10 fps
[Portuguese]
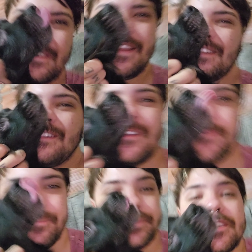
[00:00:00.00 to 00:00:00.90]
Gente,
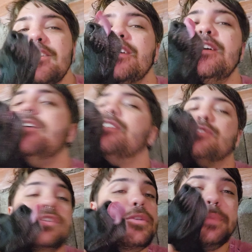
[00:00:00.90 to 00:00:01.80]

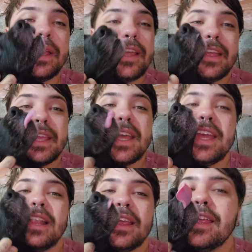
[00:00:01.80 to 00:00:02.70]
quando eu peguei
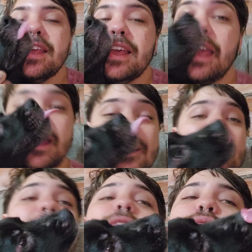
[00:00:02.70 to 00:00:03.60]
ele, ele não
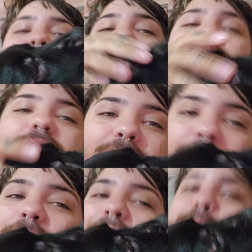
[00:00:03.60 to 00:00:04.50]
era do tamanho nem
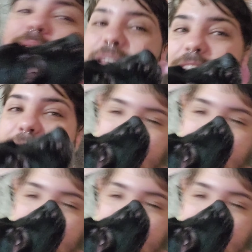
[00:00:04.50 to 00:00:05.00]
da cabeça